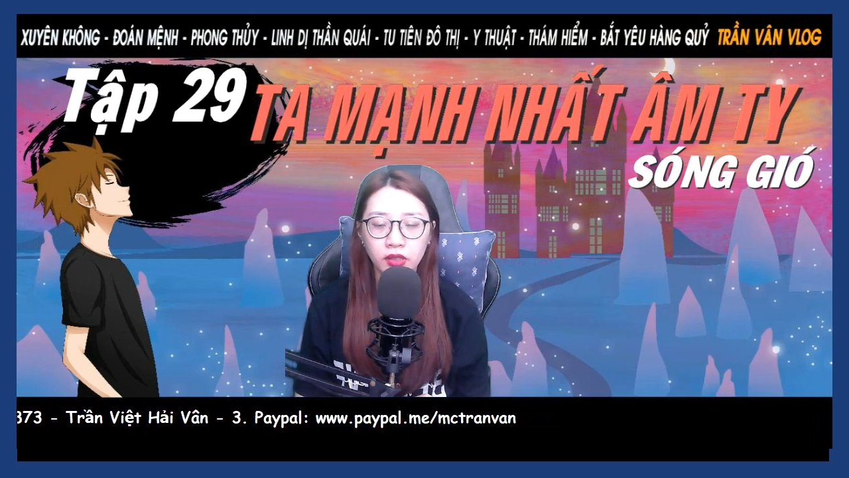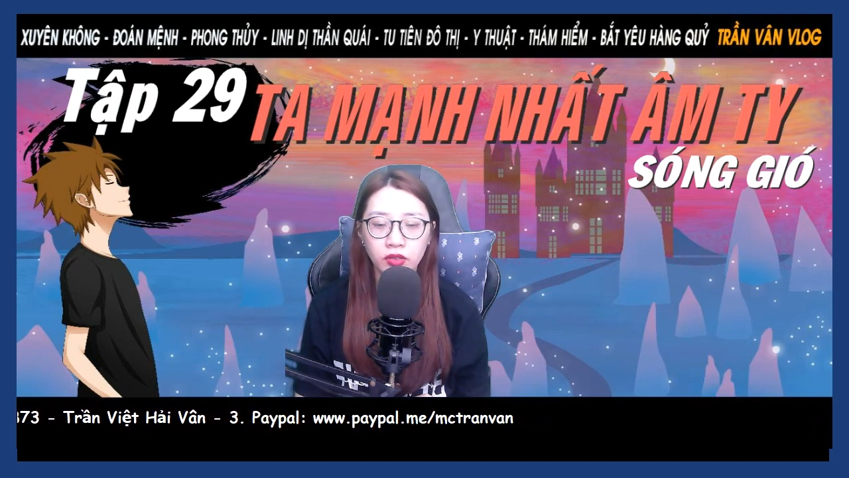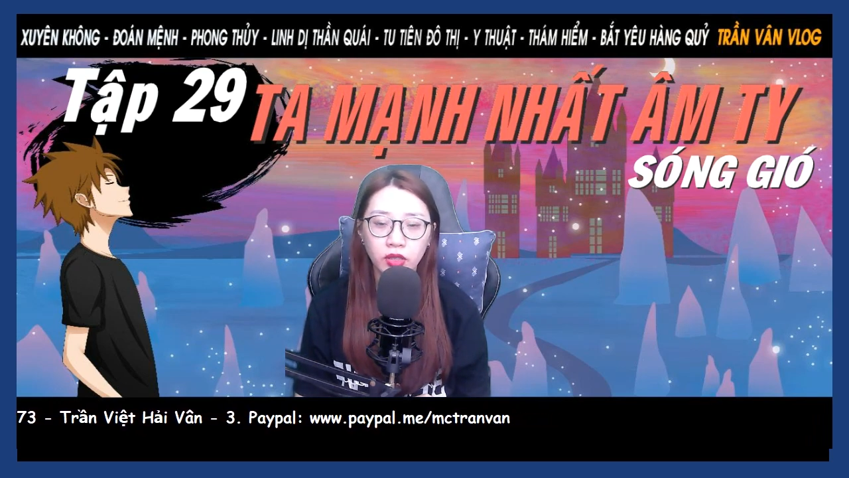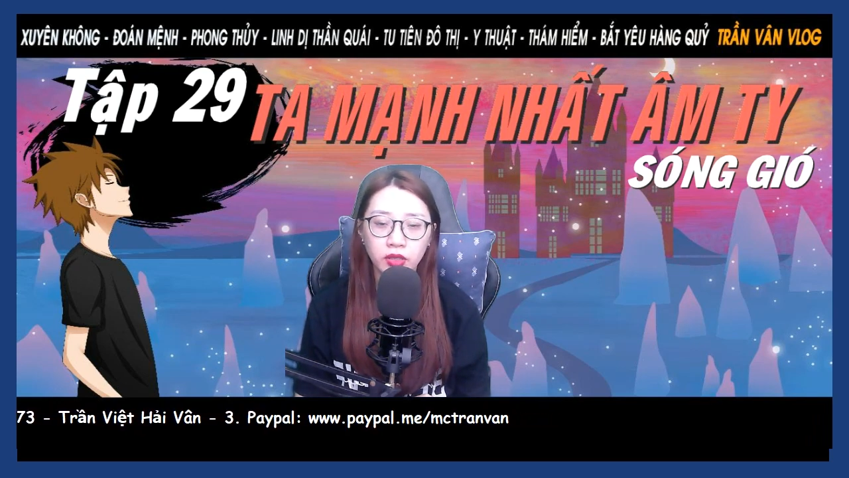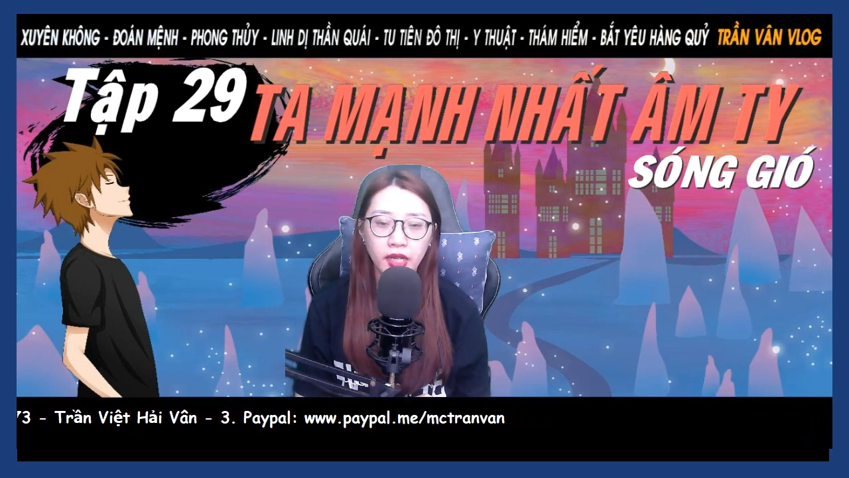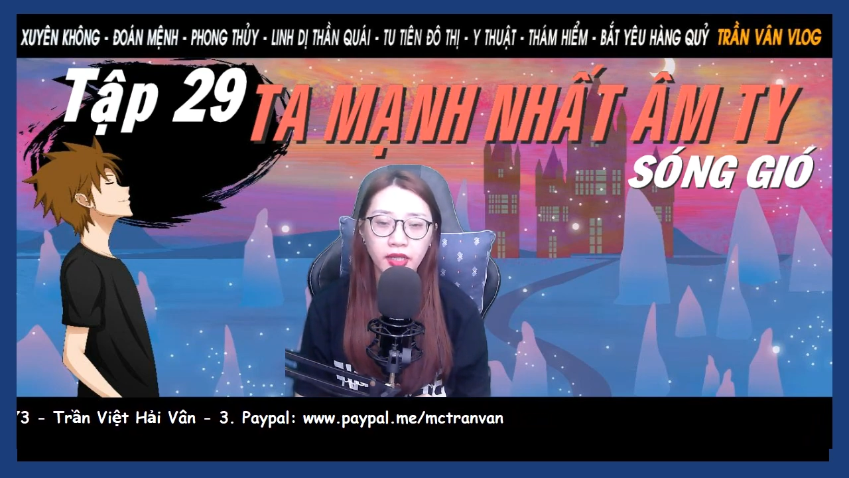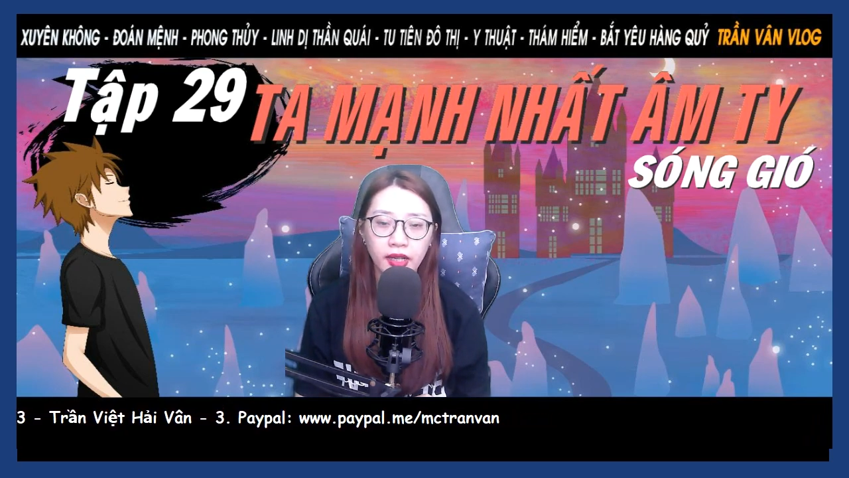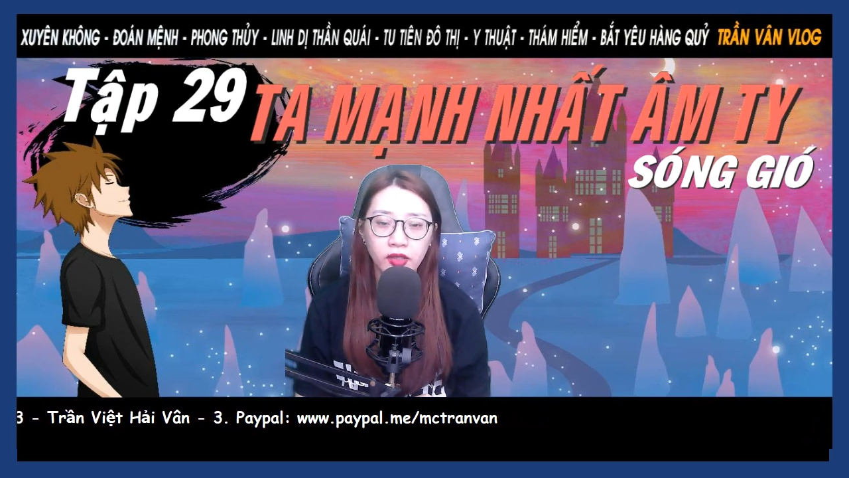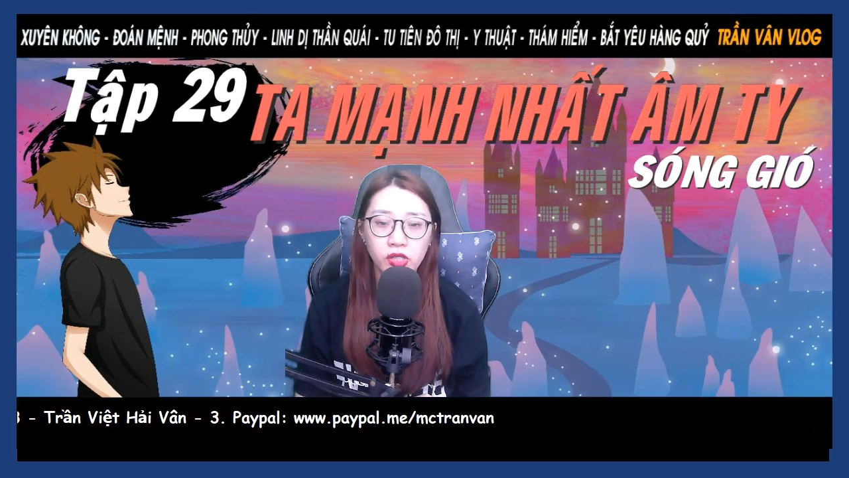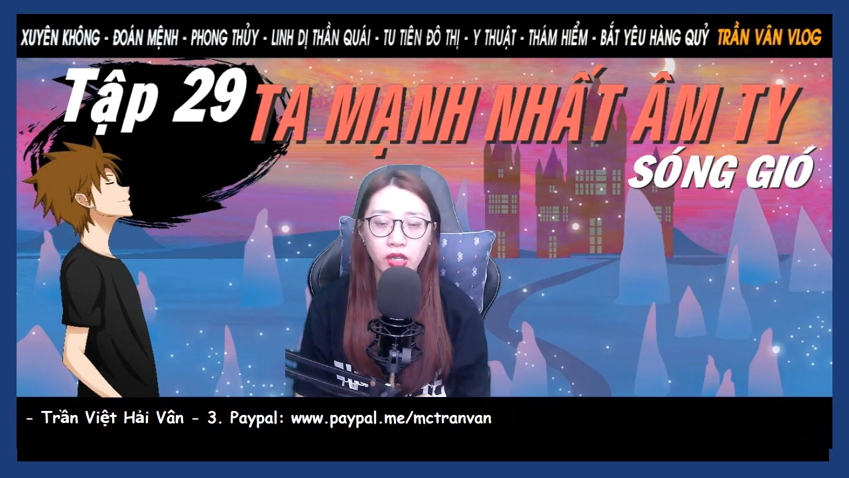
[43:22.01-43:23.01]
Từ Thanh à
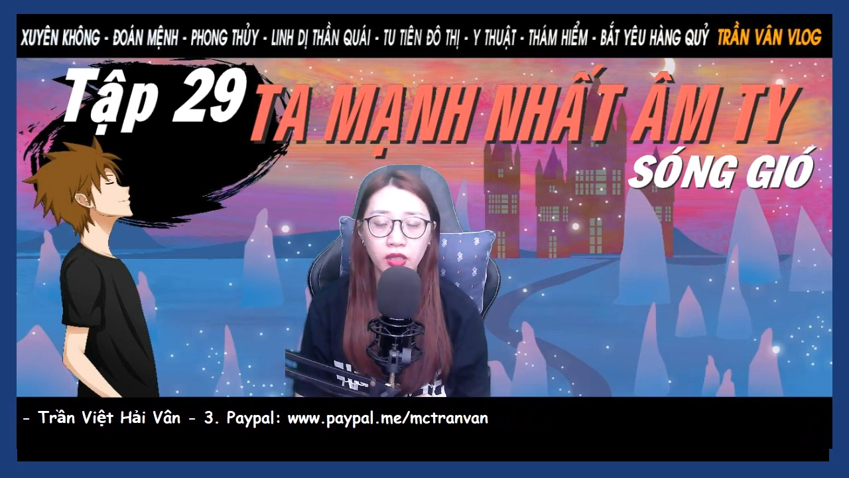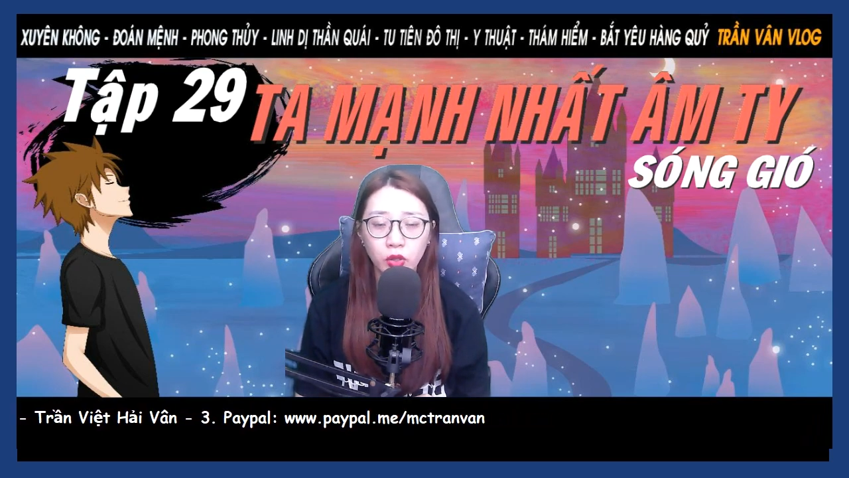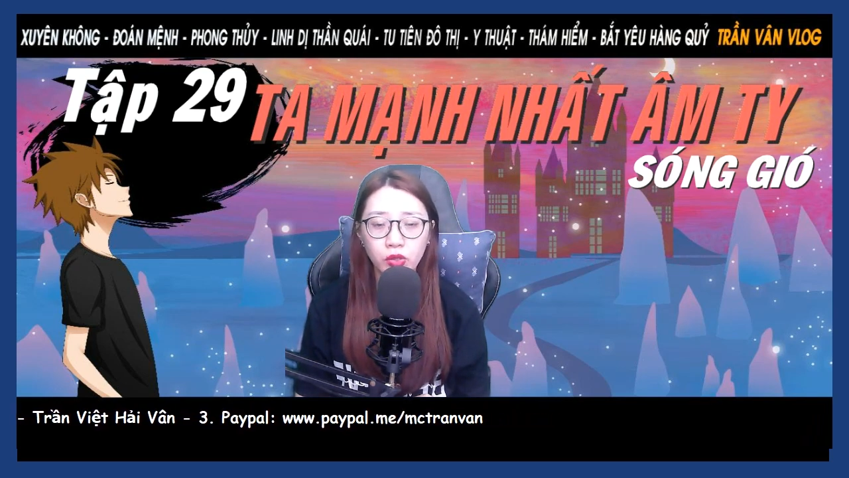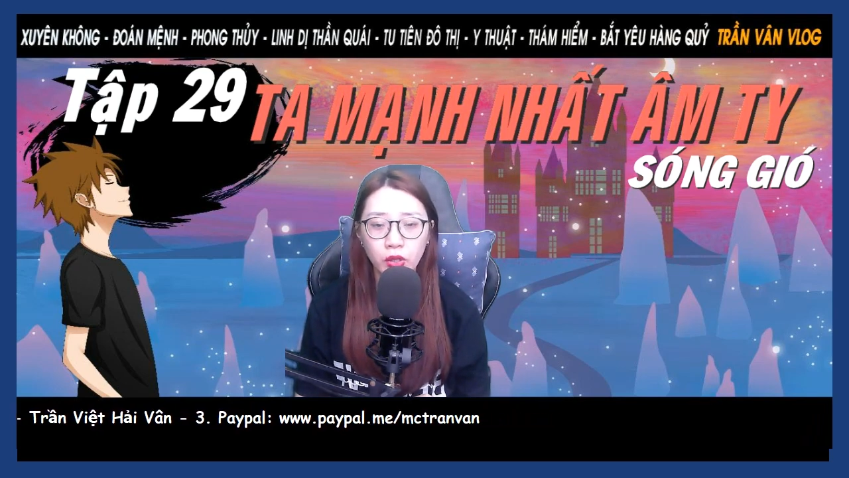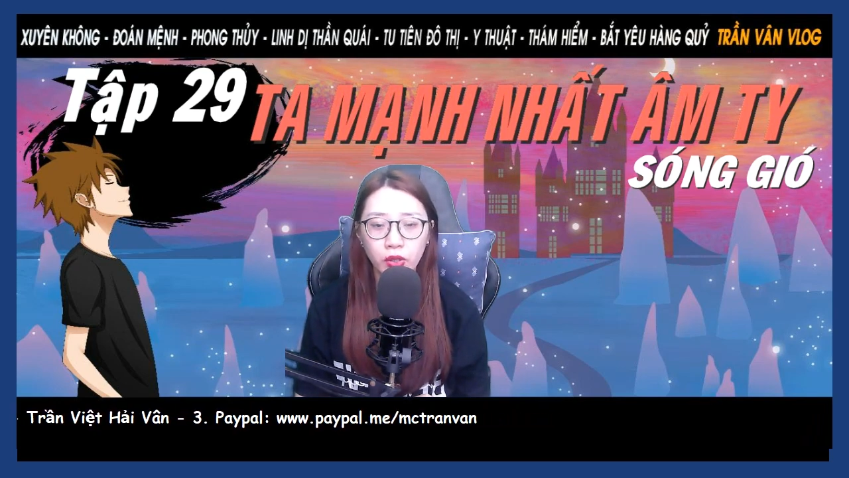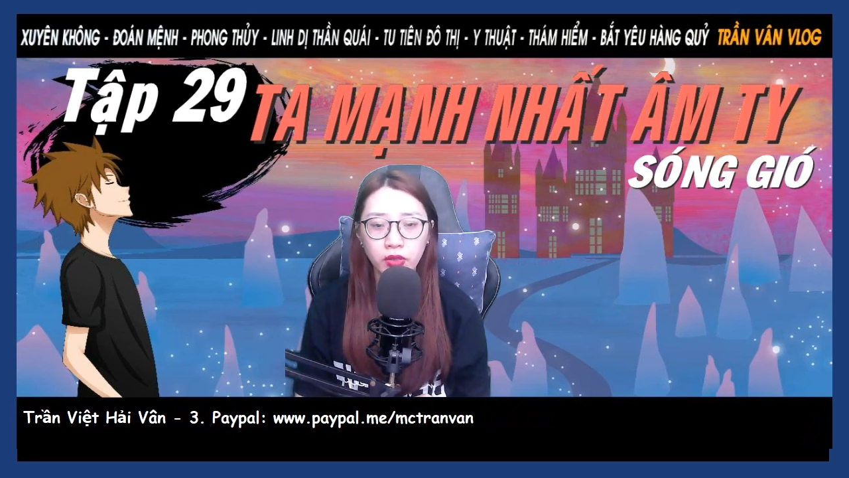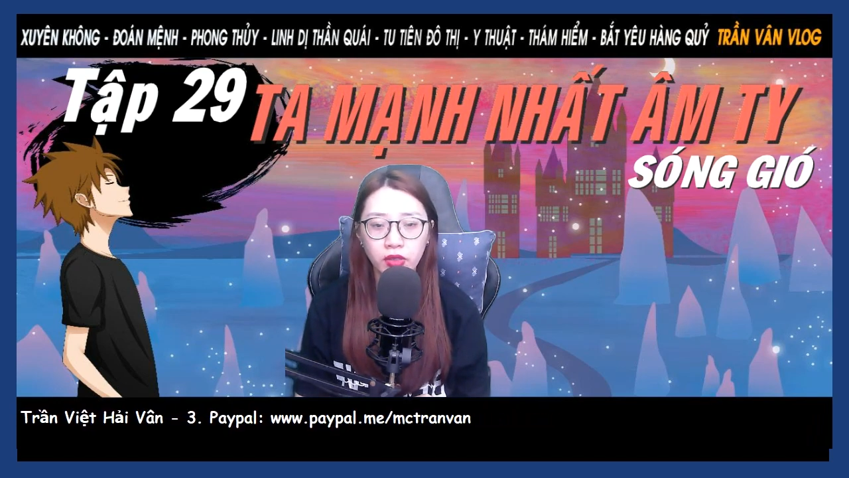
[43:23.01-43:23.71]
trời tối rồi